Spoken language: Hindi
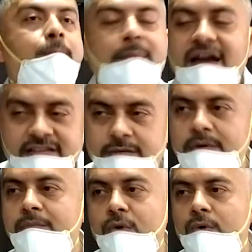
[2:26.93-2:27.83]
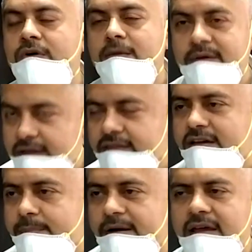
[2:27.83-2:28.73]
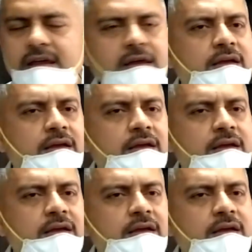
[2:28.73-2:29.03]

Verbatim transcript: मैक्सिमम लोगों की मदद कर पाएँ